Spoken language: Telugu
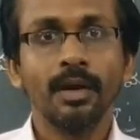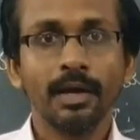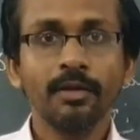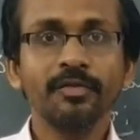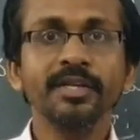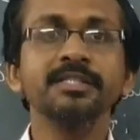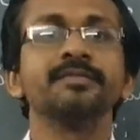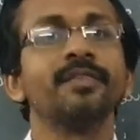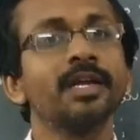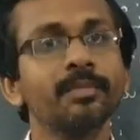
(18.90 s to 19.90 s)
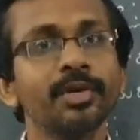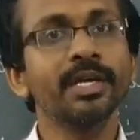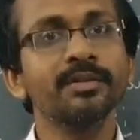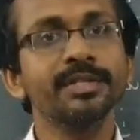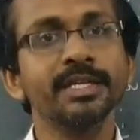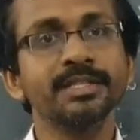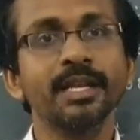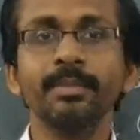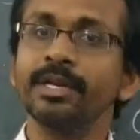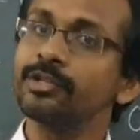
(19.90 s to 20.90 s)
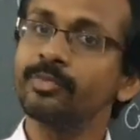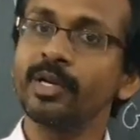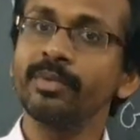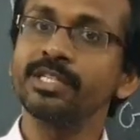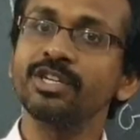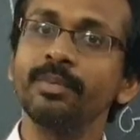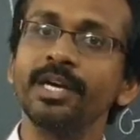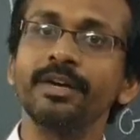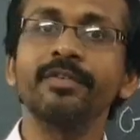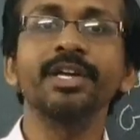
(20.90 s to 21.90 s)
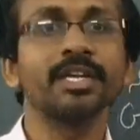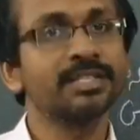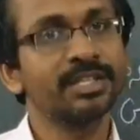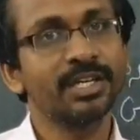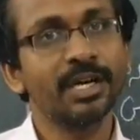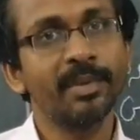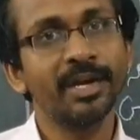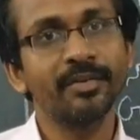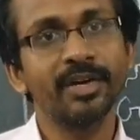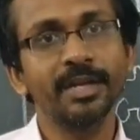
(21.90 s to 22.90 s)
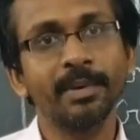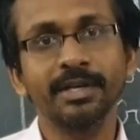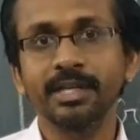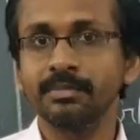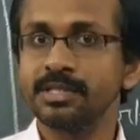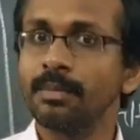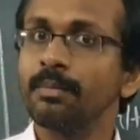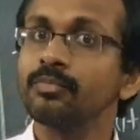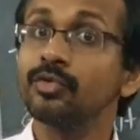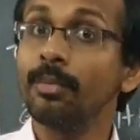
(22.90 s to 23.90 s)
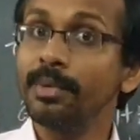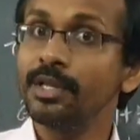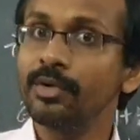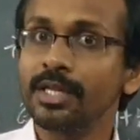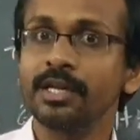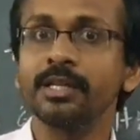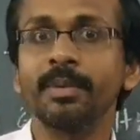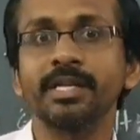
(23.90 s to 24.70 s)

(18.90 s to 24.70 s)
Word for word: హలో ఫ్రెండ్స్ వెల్కమ్ టు టెక్నో సైన్స్ క్లబ్ ఈరోజు మనం నేర్చుకోబోయేటటువంటి ఆసక్తికరమైనటువంటి పాఠ్యాంశం తొమ్మిదవ తరగతి